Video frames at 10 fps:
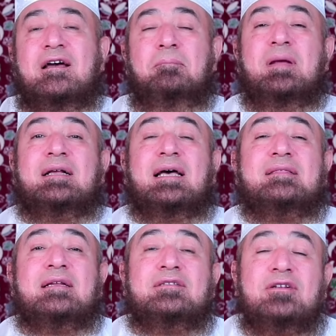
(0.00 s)
من
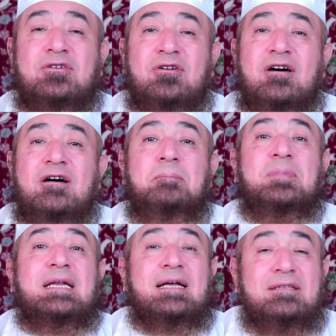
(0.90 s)
كثره القراءه
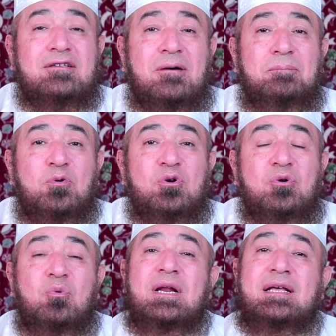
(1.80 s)
بلا تدبر
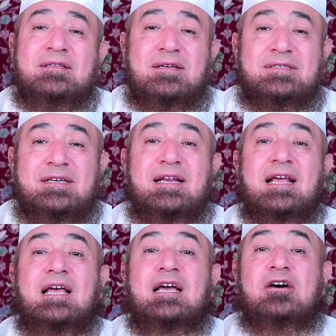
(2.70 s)
ولا ترتيل
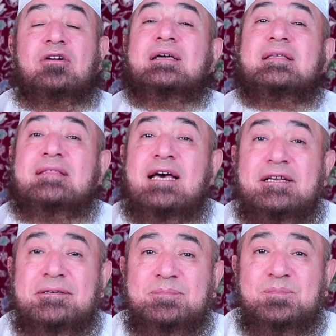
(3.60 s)
الراي
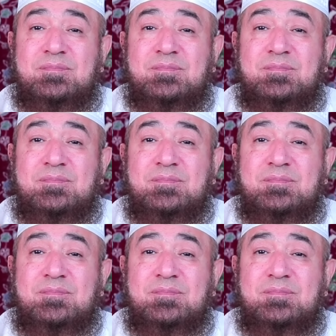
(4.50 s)
الثاني